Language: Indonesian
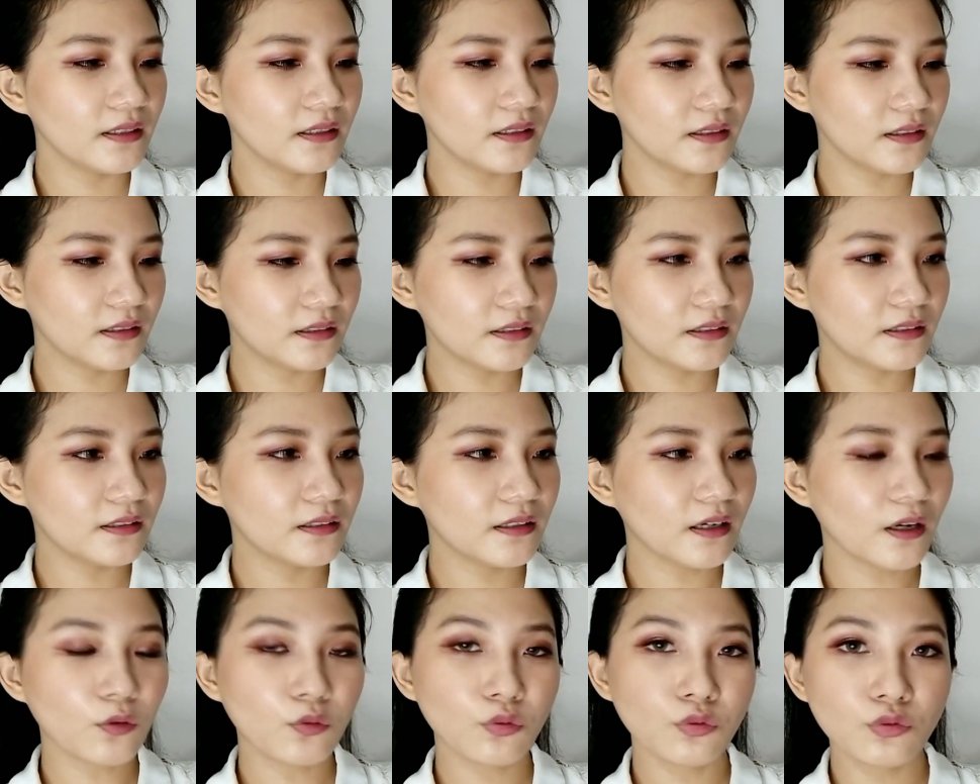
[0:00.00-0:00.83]

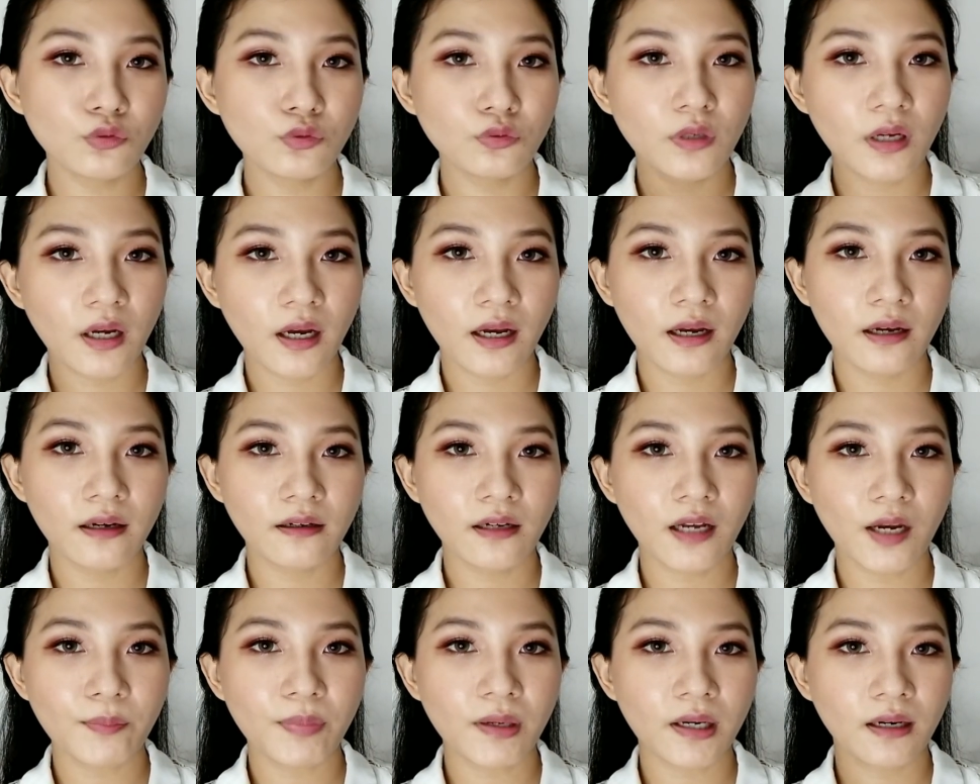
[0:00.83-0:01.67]
uh, aku juga
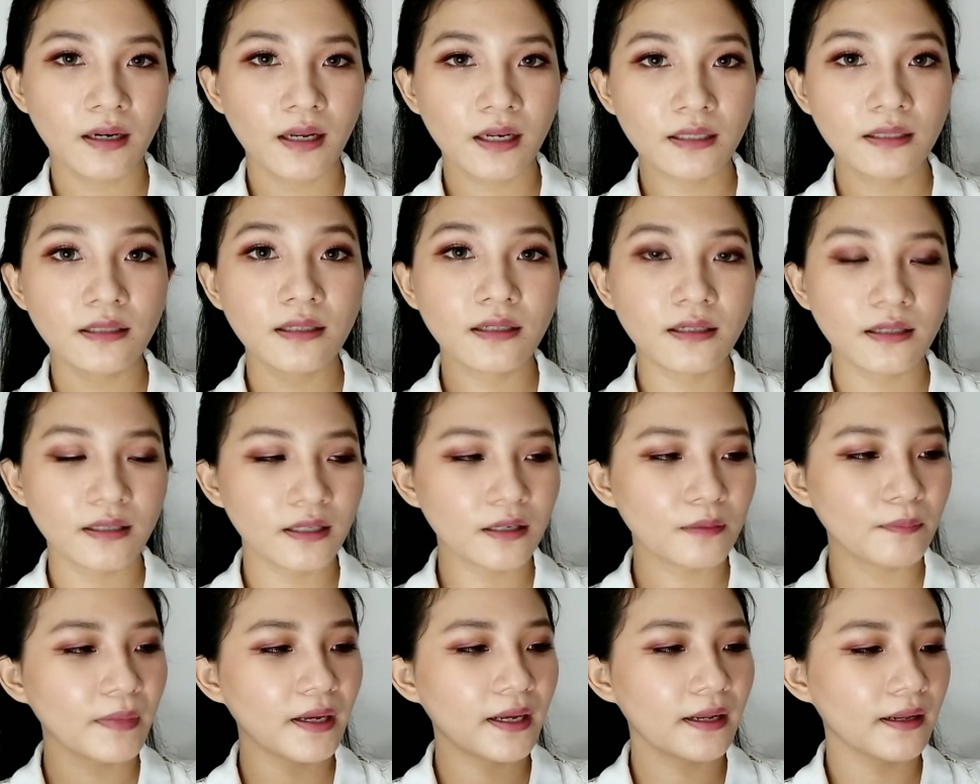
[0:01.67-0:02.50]
nggak pernah
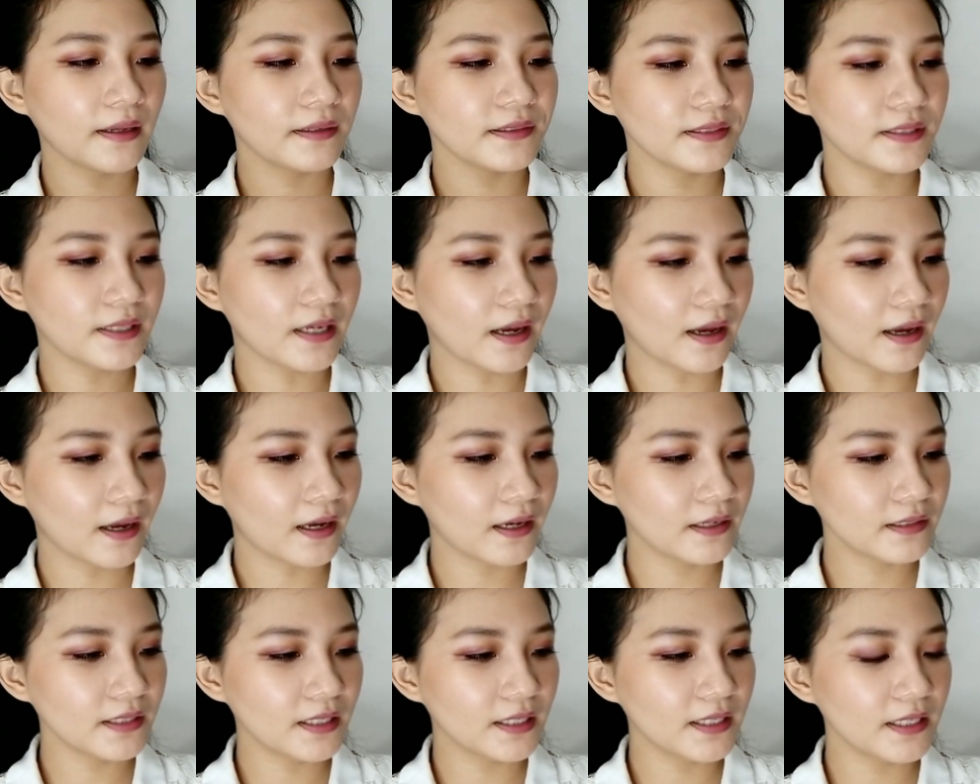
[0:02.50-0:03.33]
dengar
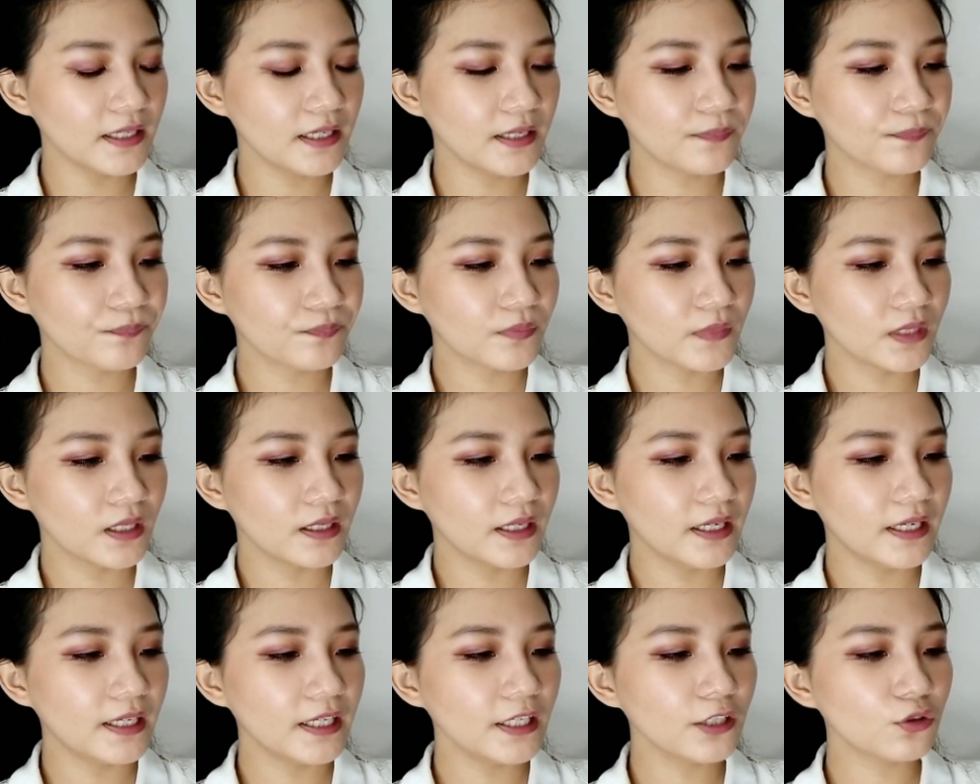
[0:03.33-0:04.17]
mereknya jadi
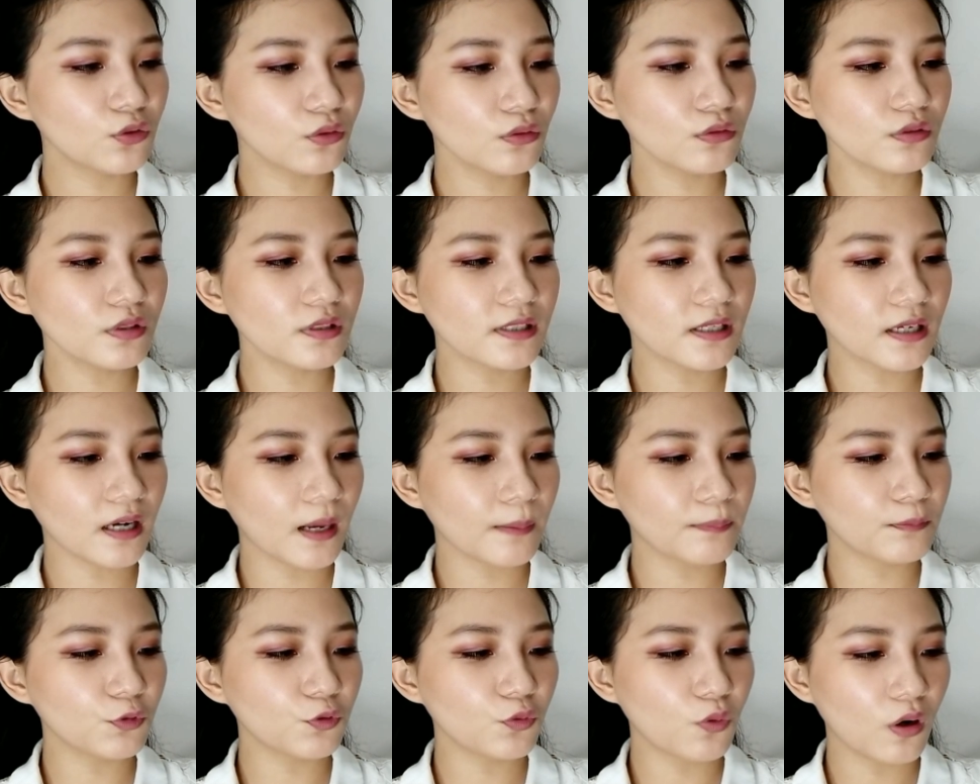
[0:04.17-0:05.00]
ini itu
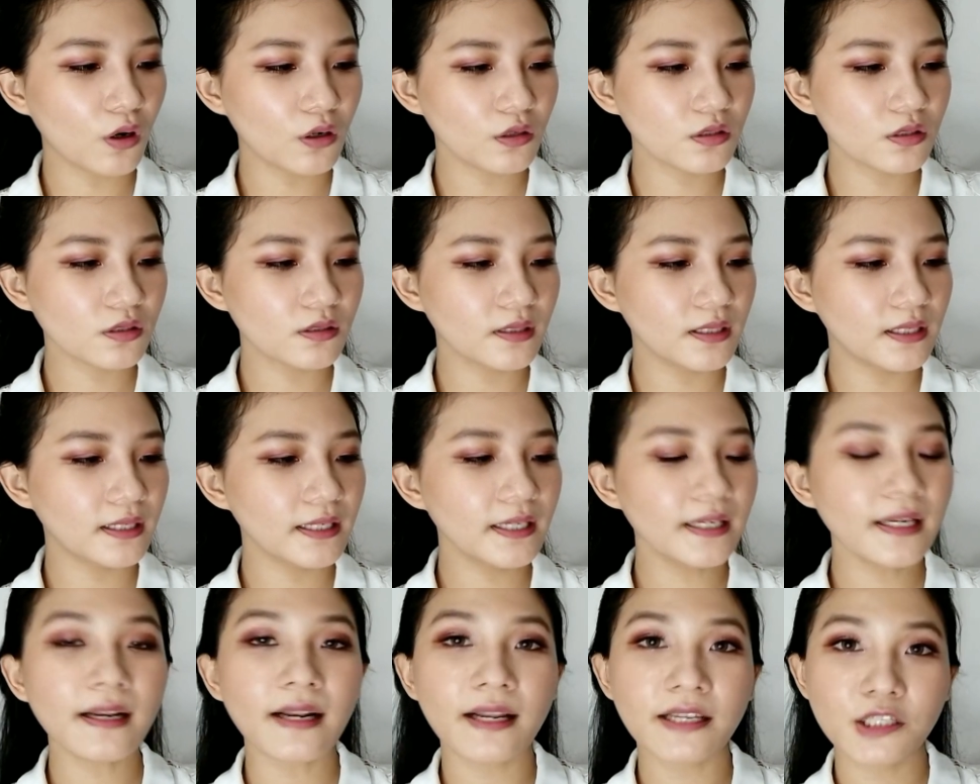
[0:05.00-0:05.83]
scrub wash
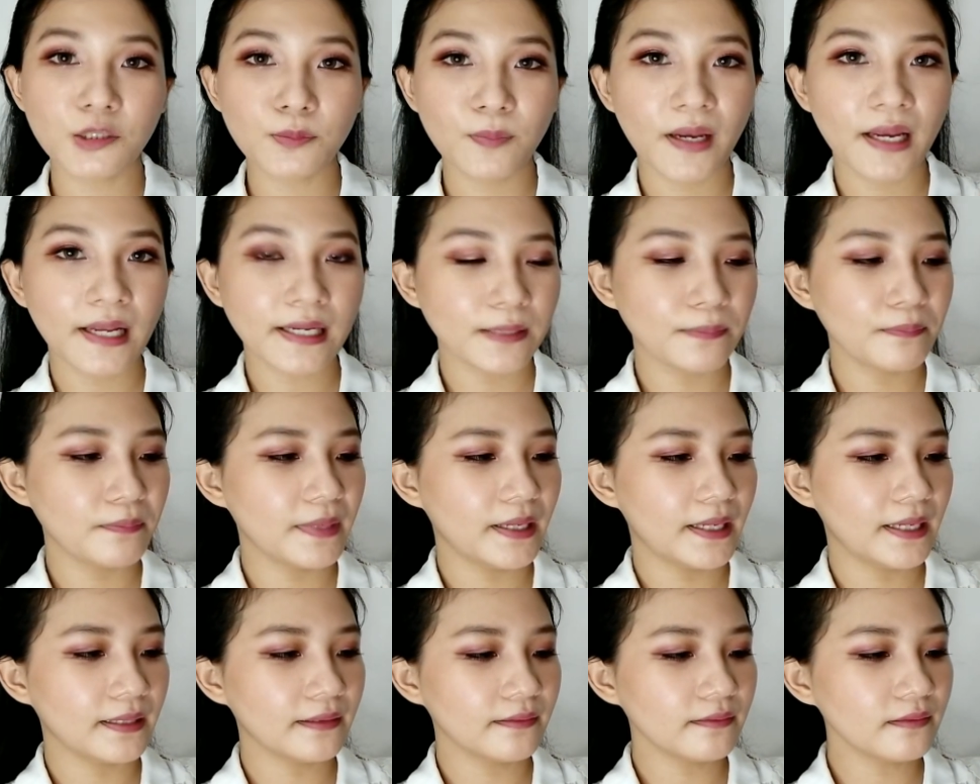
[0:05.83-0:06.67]
ini raspberry
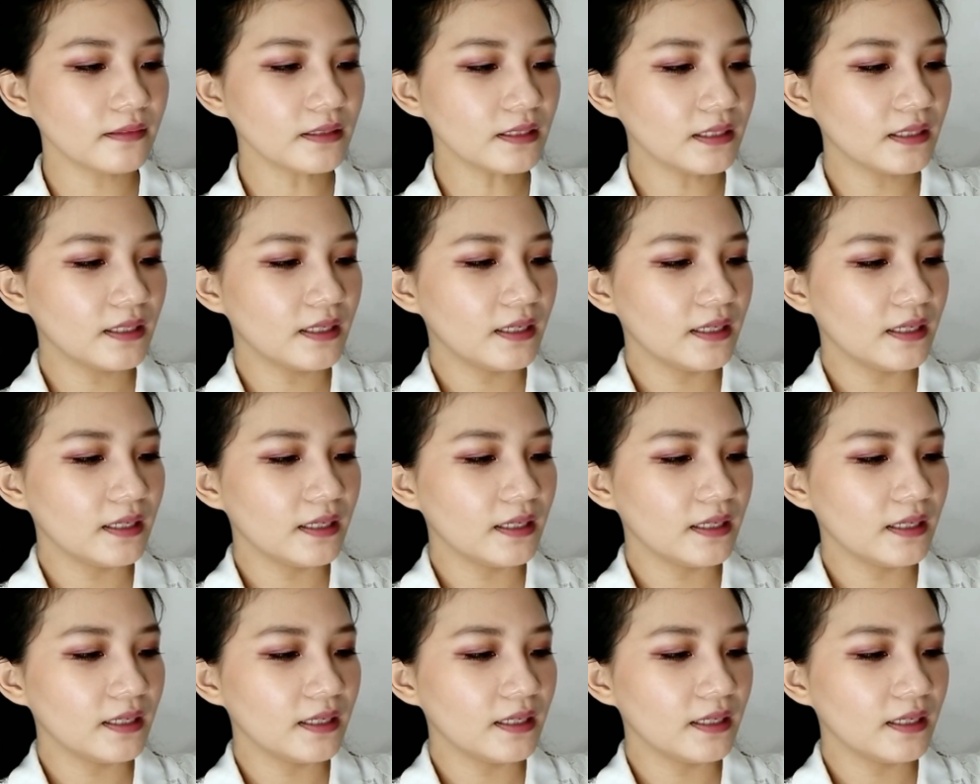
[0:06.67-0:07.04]
mint